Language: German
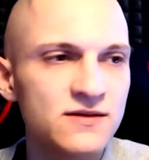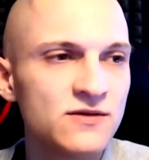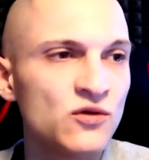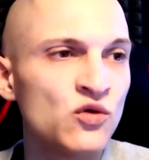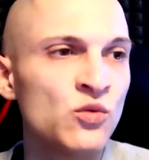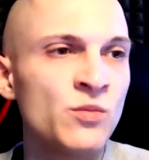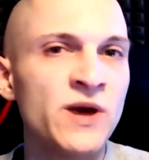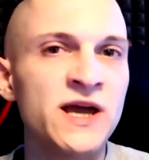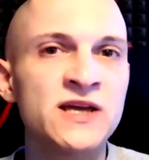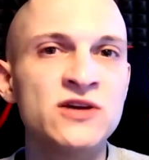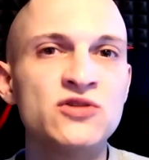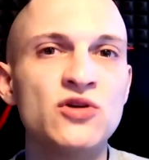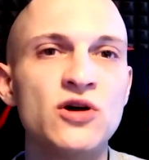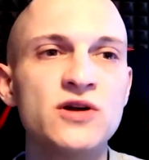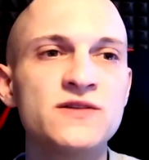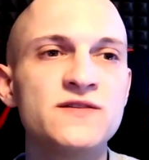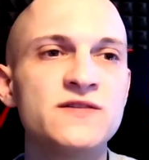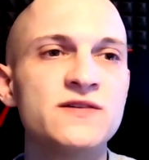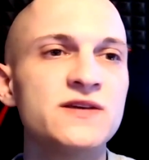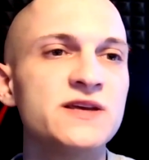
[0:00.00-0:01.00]
oh mein
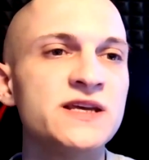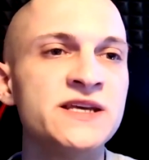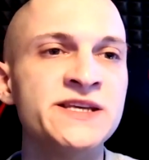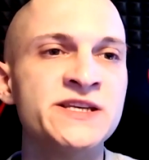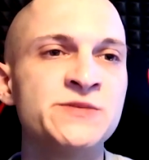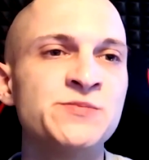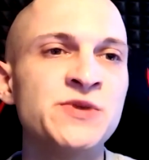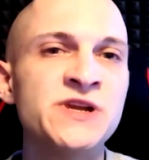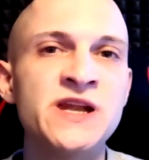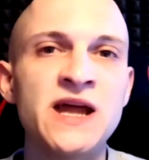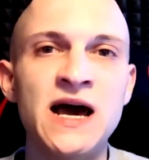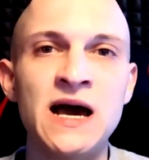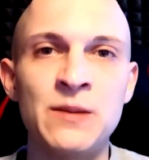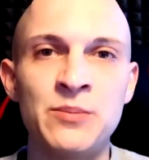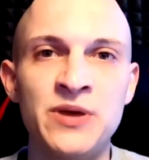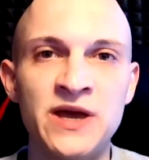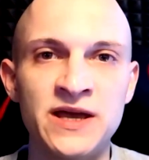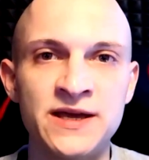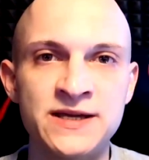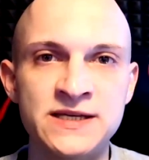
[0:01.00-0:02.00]
Gott, ich bin
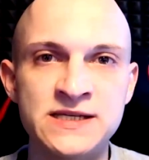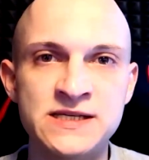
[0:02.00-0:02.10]
abhängig.